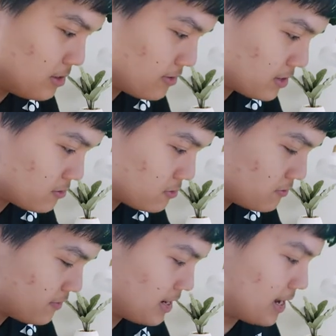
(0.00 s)
điều này tương
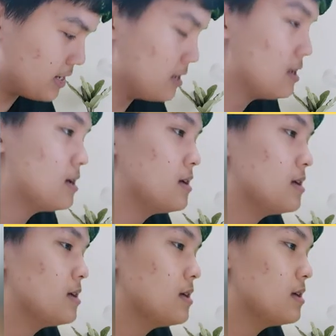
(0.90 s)
đương với lại
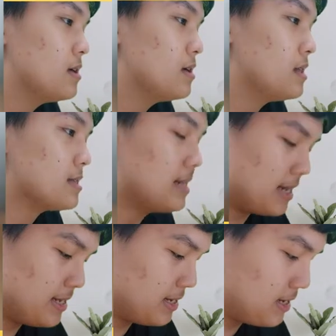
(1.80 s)
đó
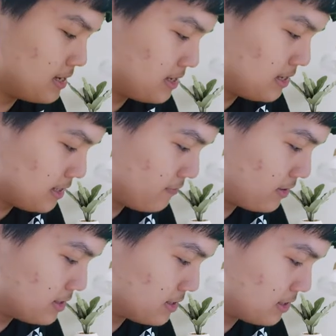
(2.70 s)
chính là gì tích
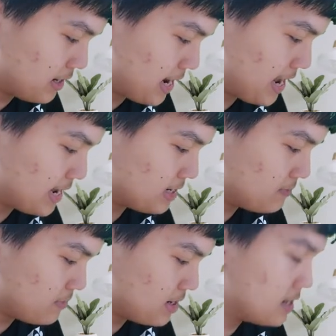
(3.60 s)
phân từ a
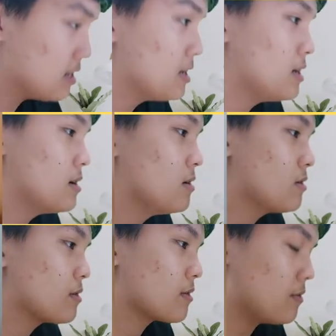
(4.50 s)
đến b
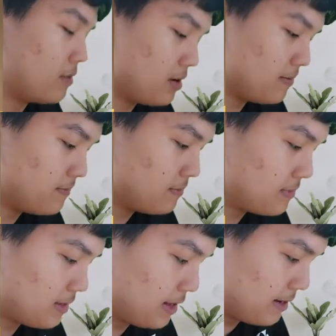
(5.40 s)
của
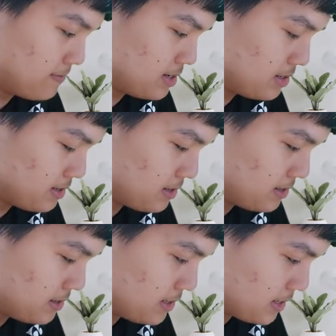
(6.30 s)
fx
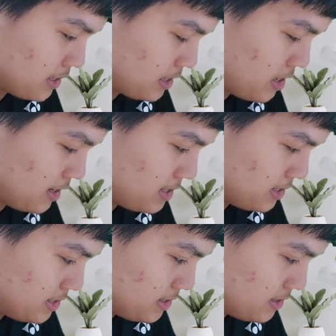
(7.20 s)
gx